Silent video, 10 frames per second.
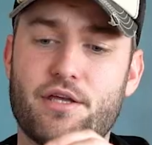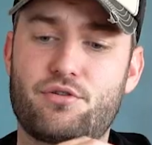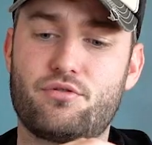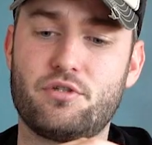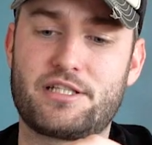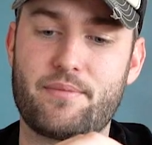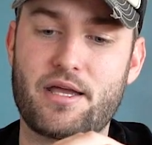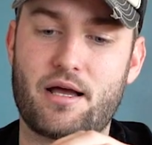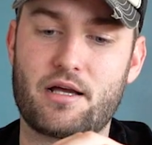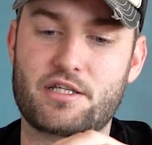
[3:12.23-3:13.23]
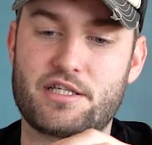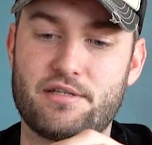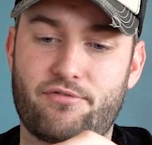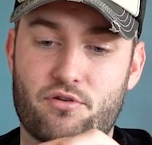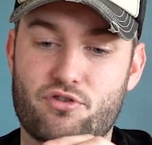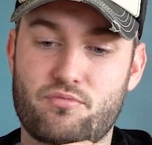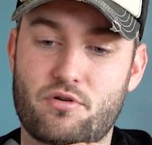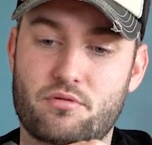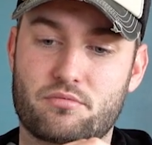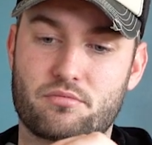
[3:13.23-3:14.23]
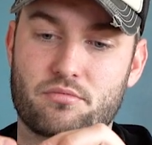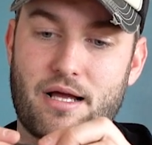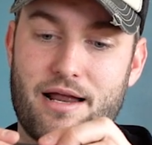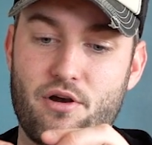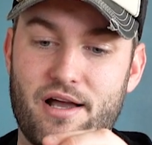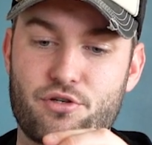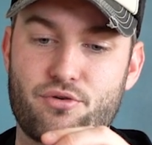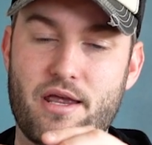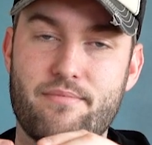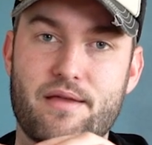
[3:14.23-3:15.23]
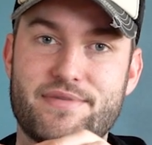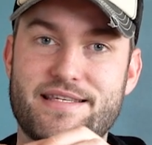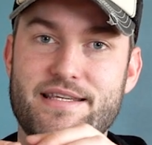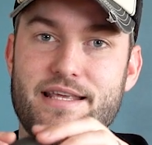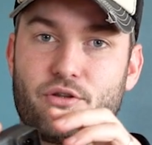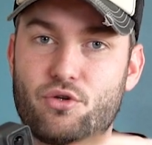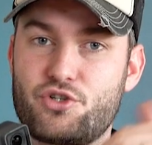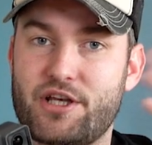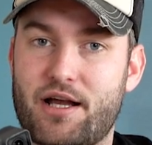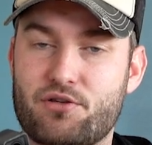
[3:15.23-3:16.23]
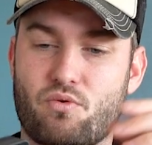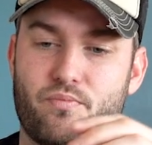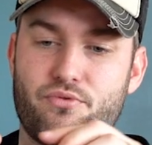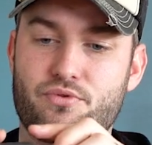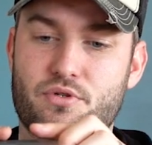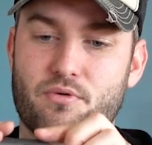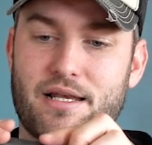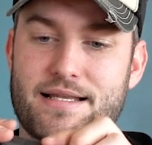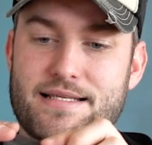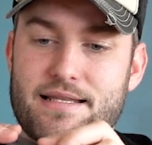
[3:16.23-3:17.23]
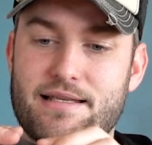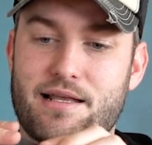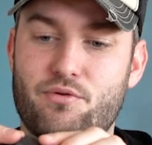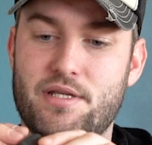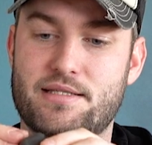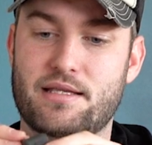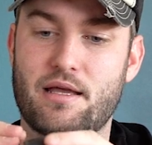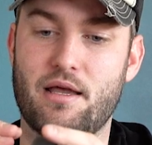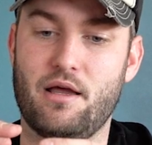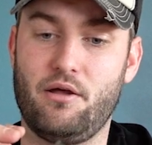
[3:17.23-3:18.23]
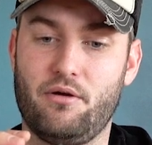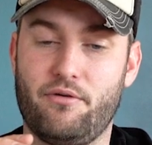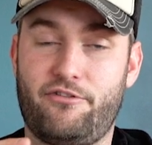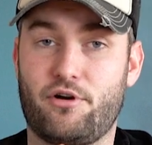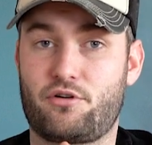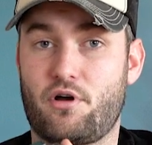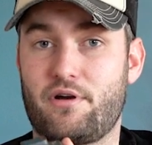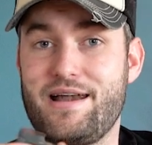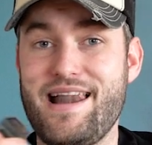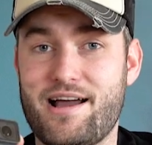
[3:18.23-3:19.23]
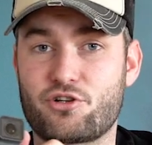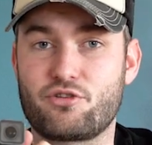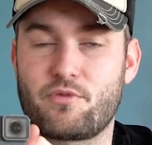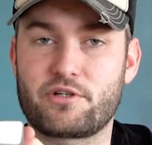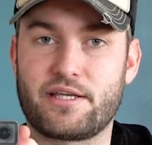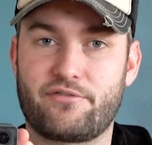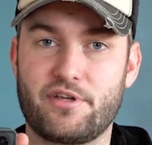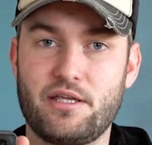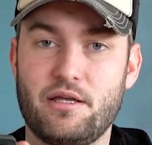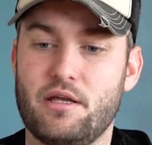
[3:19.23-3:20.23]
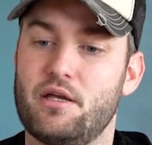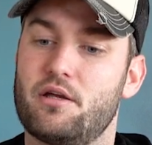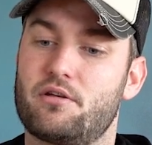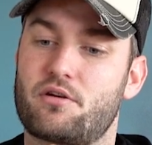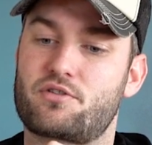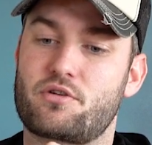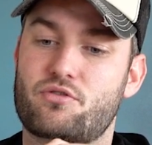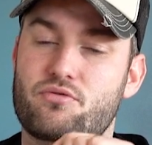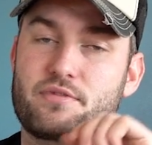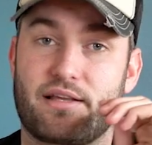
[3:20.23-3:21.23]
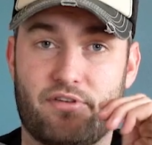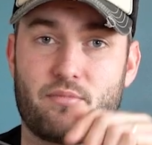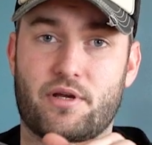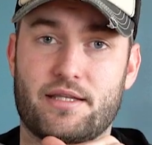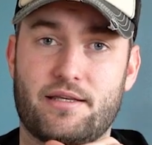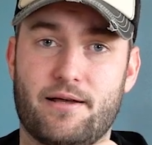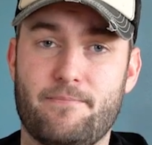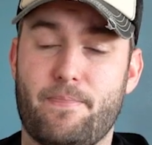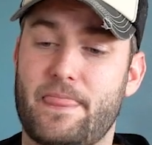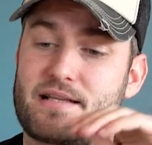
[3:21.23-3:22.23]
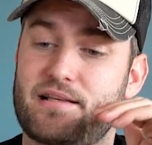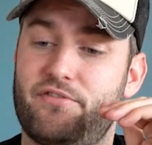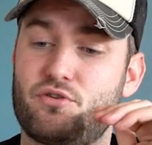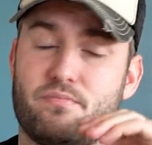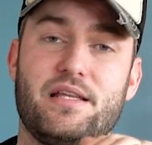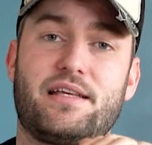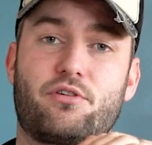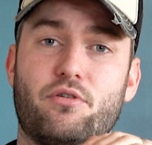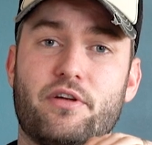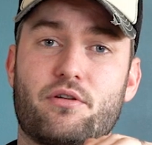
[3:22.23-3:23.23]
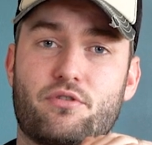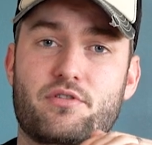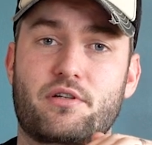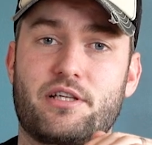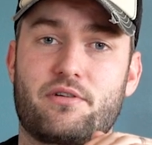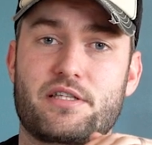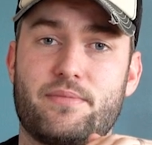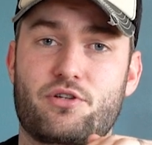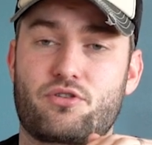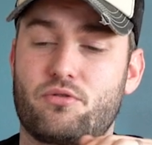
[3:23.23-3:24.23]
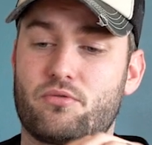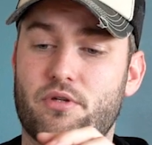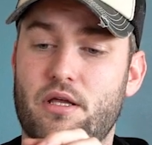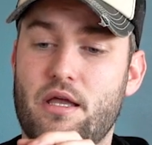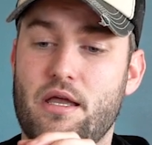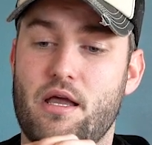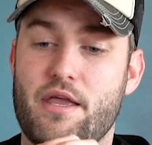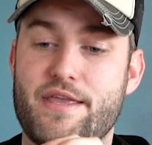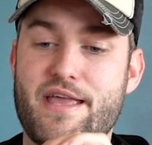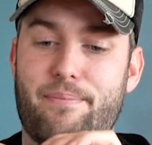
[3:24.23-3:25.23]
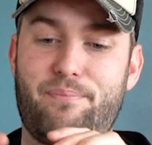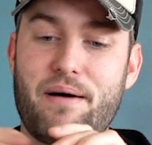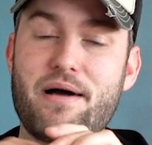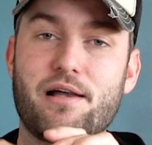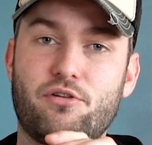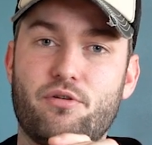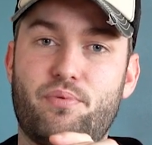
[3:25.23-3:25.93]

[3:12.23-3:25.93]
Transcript: est une caméra qui franchement, à l'heure actuelle, même s'il y a deux générations de plus, donc la 7 et la 8, euh, fait encore largement le café, dans le sens où ça filme en 4K, ça fait du 1080 en 240 images secondes, il y a pas mal de